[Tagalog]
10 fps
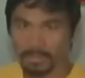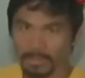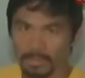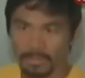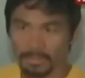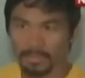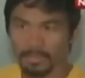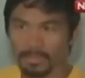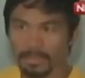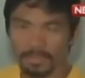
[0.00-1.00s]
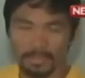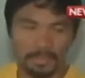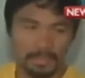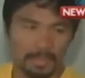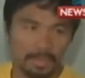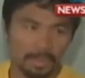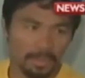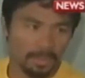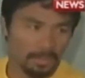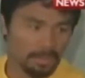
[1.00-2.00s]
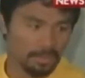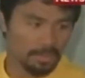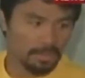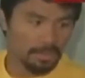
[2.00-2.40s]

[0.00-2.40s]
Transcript: Team Pacquiao. Jiggy? Uh, Mav,